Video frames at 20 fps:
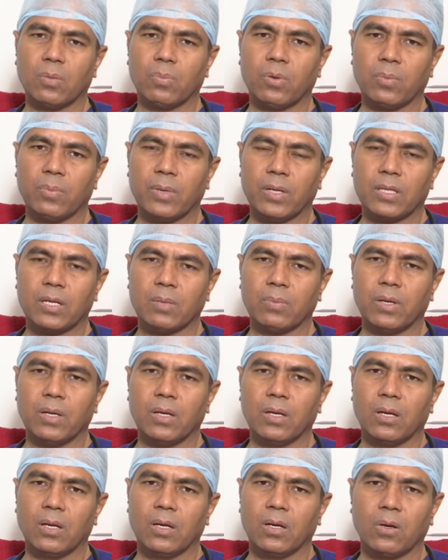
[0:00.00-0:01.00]
నొప్పులు మాత్రమే
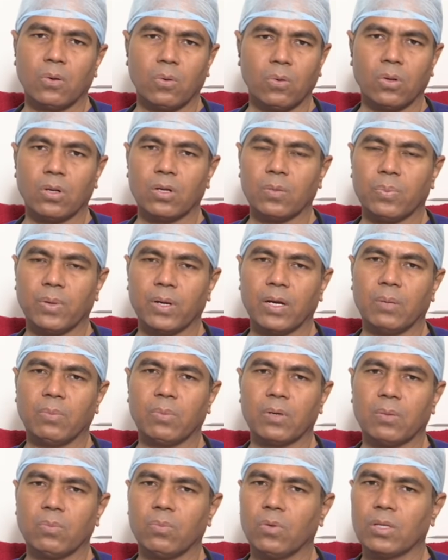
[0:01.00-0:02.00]
గుండె నొప్పిగా
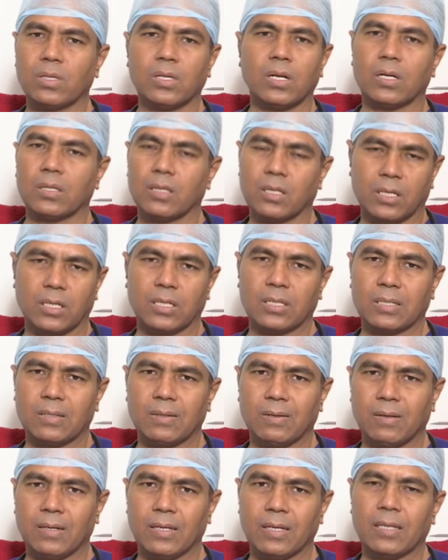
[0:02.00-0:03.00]
మనం మొదట అర్థం
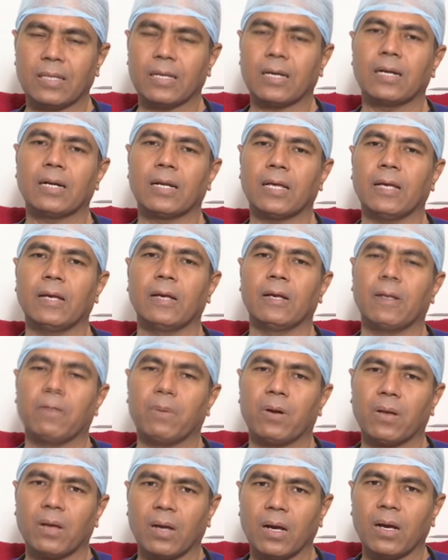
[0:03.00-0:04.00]
చేసుకోవాలి ఎందుకంటే
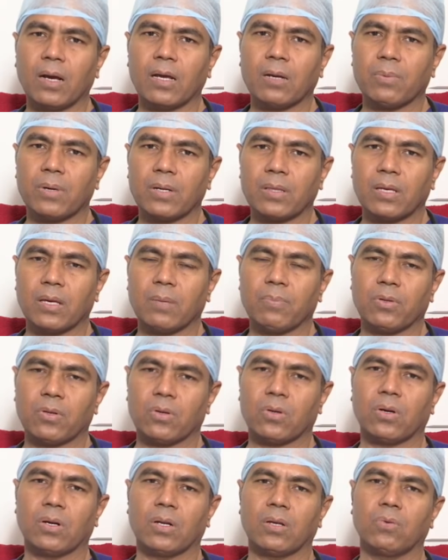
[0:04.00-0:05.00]
మనం కంగారు పడితే ప్రతి
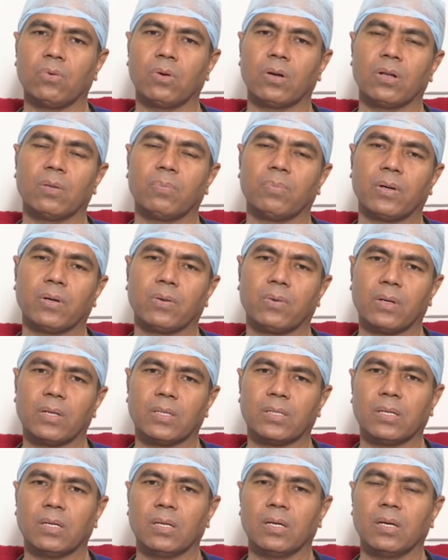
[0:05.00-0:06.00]
ఒక్కటి గుండె నొప్పి
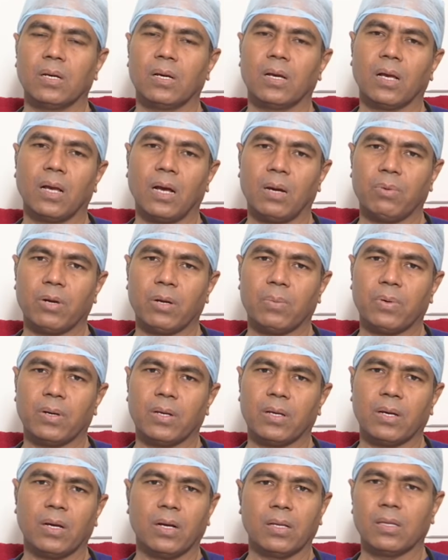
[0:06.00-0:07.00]
అనుకునేసి
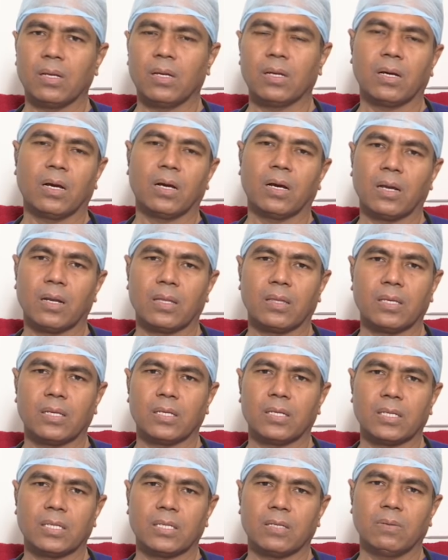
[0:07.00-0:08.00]
గాబరపడి అందరినీ కంగారు
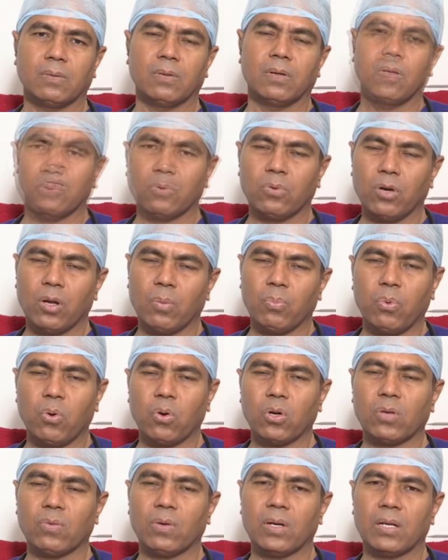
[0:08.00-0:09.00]
ఇచ్చేస్తాం గుండె
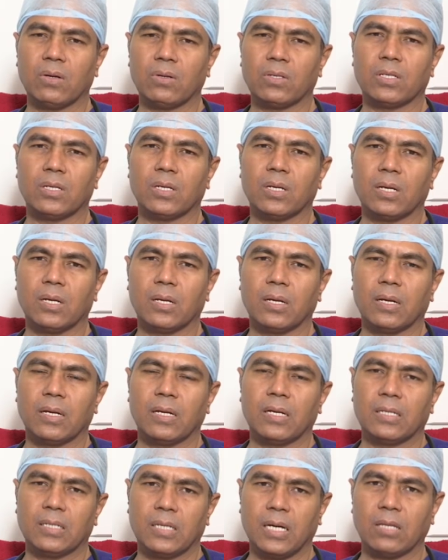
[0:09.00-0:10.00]
పోటు వల్ల వచ్చే
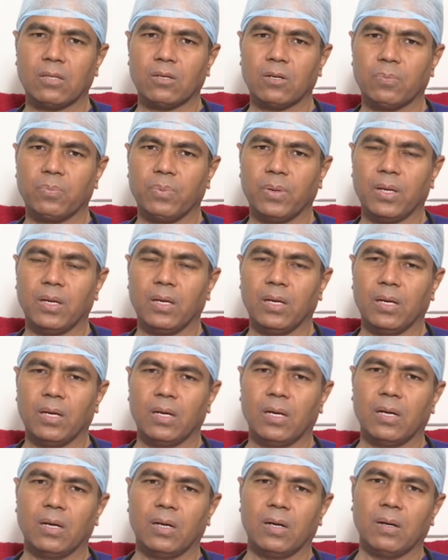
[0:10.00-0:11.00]
ఛాతి నొప్పి
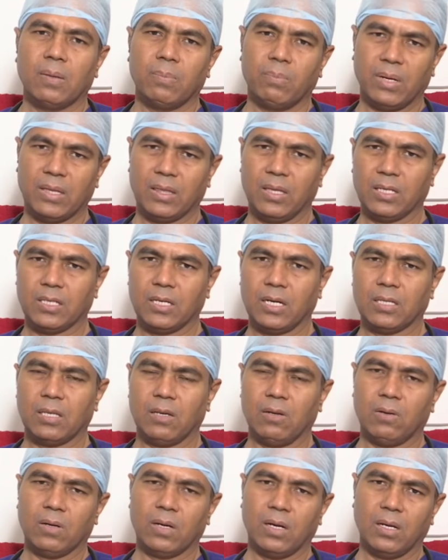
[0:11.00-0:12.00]
మధ్య
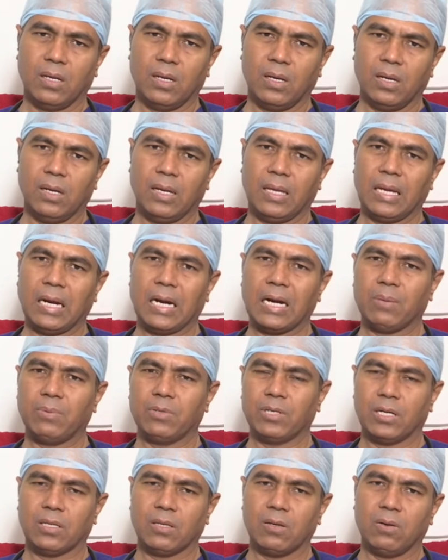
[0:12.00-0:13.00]
ఛాతిలో కానీ లేదా ఎడమ
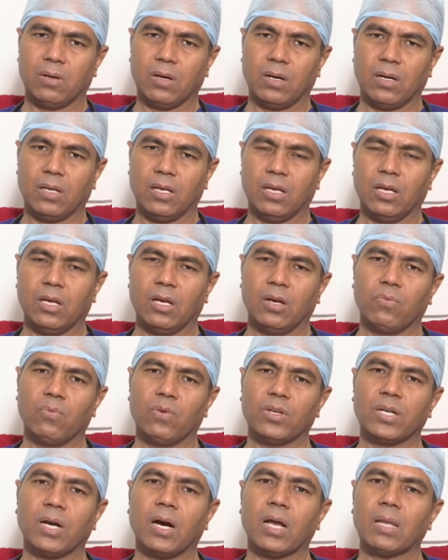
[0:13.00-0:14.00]
ఛాతిలో కానీ
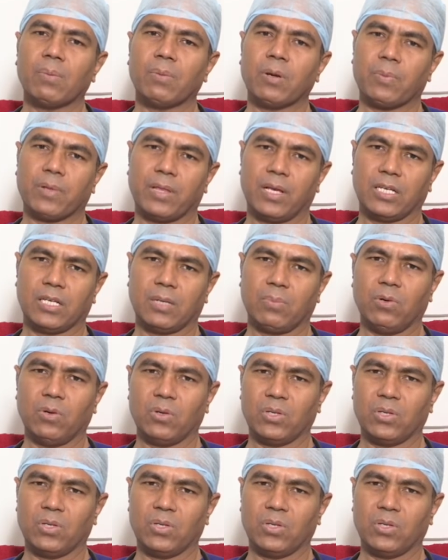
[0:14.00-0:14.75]
విశాలమైన ప్రదేశంలో